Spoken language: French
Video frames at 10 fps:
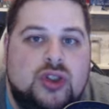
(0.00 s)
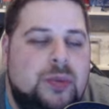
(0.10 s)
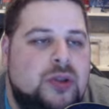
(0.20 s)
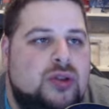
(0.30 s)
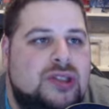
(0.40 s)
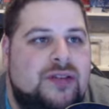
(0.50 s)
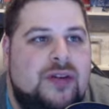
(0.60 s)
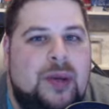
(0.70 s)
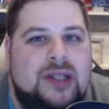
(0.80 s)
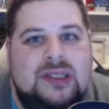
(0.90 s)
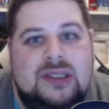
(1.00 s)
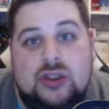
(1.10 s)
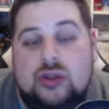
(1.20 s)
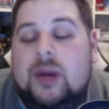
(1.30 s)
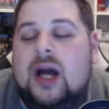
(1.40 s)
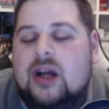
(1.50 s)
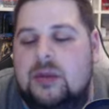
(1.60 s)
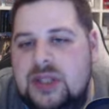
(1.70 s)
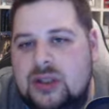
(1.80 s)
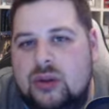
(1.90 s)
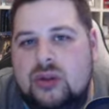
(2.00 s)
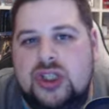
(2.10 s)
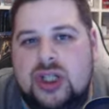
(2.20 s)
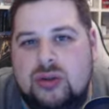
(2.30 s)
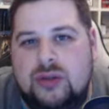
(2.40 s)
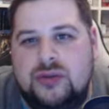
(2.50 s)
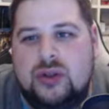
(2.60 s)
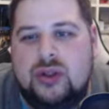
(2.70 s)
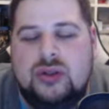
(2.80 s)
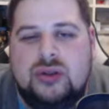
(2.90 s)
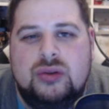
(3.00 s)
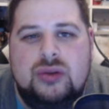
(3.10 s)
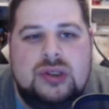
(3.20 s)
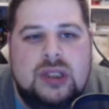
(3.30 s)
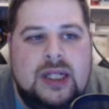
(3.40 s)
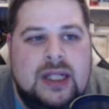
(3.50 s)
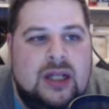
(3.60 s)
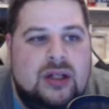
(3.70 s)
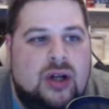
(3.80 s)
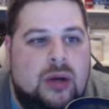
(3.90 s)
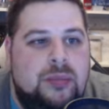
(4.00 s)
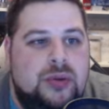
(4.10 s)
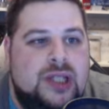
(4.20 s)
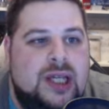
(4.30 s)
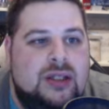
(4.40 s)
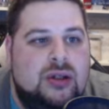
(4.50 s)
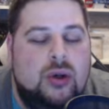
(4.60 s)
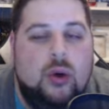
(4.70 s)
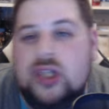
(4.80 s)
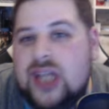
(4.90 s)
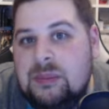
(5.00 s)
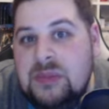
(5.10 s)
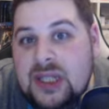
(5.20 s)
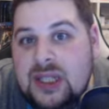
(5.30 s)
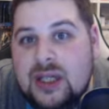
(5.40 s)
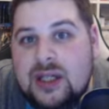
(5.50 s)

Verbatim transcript: Je pense que ça fait partie de ces jeux, bah, comme Ico, Shadow of the Colossus, comme peut-être Okami.